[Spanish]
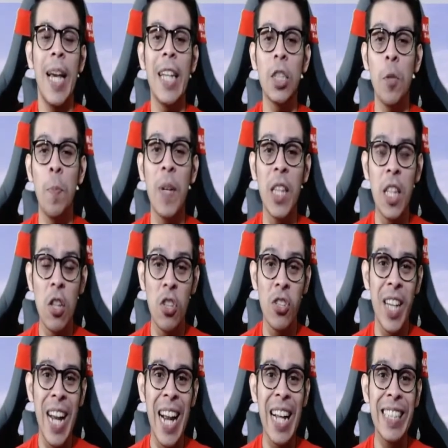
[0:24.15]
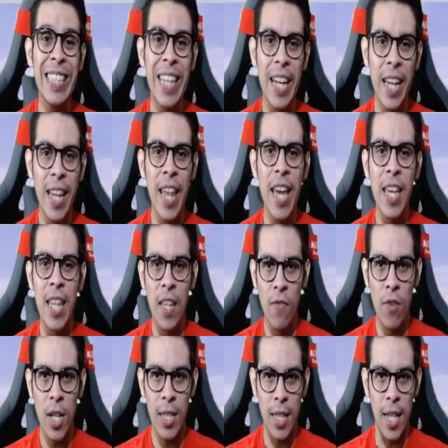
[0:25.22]
Esos partidos serán a serie de ida y
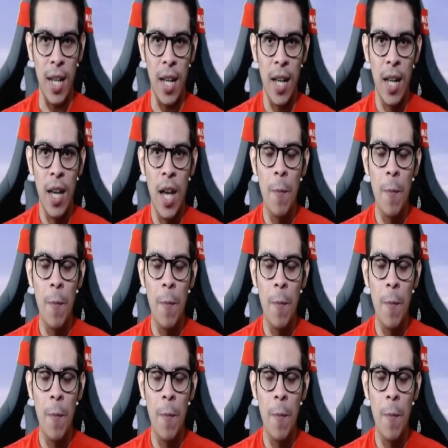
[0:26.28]
vuelta.